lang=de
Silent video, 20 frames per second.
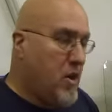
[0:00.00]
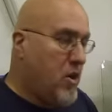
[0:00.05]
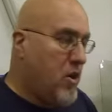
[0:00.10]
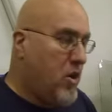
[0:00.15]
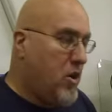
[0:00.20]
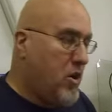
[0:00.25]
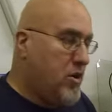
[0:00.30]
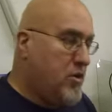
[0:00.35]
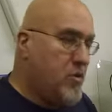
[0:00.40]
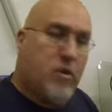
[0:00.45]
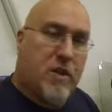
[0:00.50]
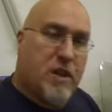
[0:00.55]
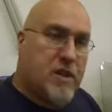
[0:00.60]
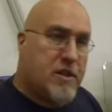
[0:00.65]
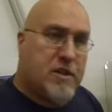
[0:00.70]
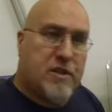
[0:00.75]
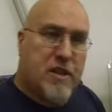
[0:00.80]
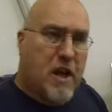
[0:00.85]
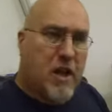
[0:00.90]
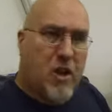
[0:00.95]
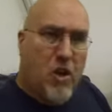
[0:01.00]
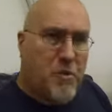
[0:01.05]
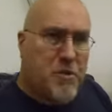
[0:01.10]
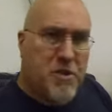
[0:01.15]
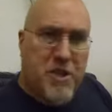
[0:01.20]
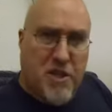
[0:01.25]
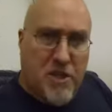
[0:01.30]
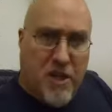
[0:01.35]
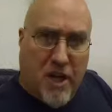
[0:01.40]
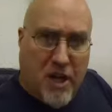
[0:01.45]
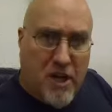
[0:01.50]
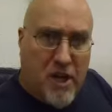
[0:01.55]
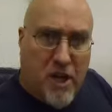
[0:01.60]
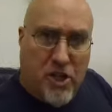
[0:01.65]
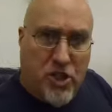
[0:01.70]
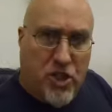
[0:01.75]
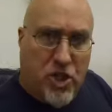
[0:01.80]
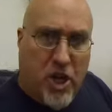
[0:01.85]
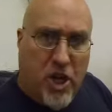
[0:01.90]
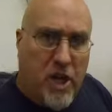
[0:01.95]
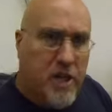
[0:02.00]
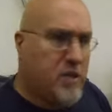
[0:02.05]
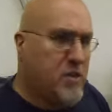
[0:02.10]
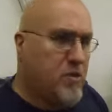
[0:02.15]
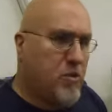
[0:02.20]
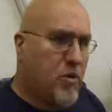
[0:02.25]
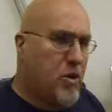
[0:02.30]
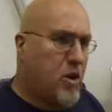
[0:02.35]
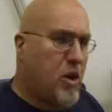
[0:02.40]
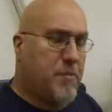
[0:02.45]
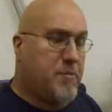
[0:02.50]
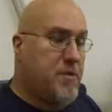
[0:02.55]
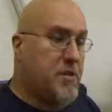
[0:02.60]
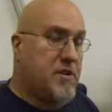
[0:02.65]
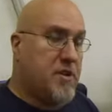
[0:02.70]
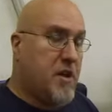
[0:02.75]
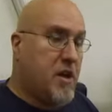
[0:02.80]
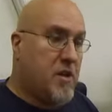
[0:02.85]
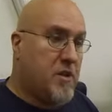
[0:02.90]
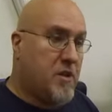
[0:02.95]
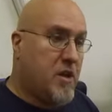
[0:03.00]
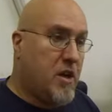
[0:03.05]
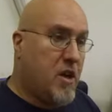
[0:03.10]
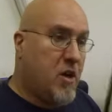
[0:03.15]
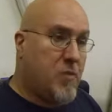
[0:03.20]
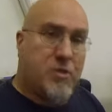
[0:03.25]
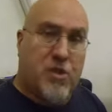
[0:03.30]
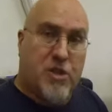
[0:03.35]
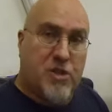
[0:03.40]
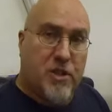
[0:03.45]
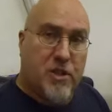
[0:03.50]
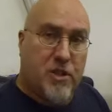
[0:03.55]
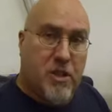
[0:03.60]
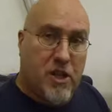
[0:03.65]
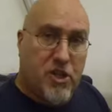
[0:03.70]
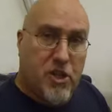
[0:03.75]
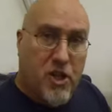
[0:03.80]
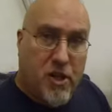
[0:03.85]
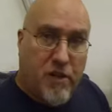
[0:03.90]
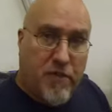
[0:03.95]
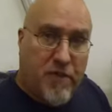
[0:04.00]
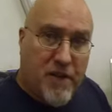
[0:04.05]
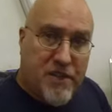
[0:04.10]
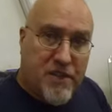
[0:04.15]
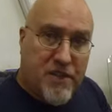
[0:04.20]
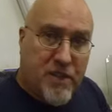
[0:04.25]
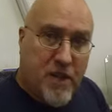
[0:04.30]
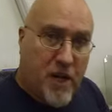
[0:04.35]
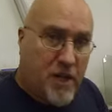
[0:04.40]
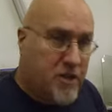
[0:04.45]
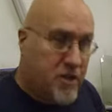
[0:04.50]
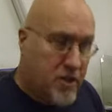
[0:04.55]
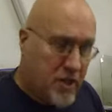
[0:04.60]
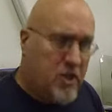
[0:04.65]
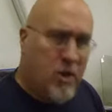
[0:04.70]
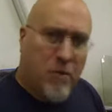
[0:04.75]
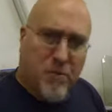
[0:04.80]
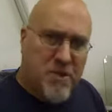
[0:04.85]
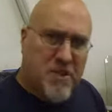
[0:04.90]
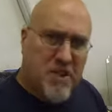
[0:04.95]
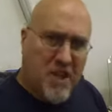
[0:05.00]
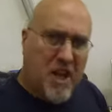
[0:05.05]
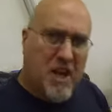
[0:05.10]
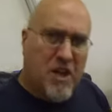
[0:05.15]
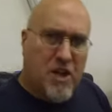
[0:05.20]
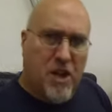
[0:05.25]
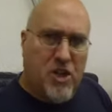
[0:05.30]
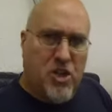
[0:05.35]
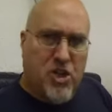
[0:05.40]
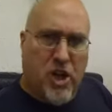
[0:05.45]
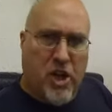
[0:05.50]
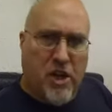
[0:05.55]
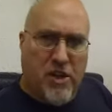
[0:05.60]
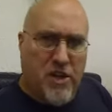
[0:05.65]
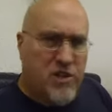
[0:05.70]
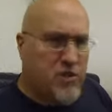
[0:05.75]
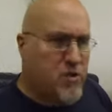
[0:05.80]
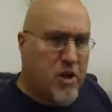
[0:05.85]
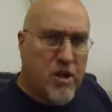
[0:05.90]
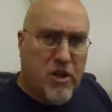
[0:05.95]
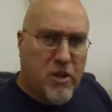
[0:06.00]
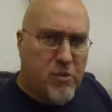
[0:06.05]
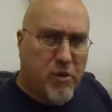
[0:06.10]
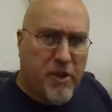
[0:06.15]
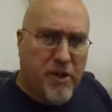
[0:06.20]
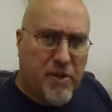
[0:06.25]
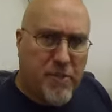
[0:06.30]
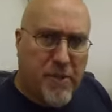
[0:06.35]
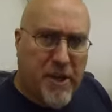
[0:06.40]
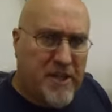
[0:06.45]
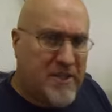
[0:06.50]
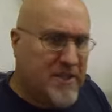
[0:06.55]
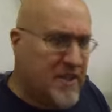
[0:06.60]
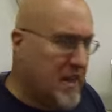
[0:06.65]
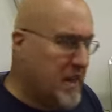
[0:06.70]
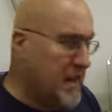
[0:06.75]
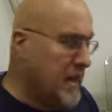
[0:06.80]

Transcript: Und nur, dass es da, glaube ich, die Trainer entscheiden oder ob das der, der Hauptschiedsrichter entscheidet, weiß ich gar nicht. Ich glaube, die Trainer entscheiden das oder die Quarterbacks.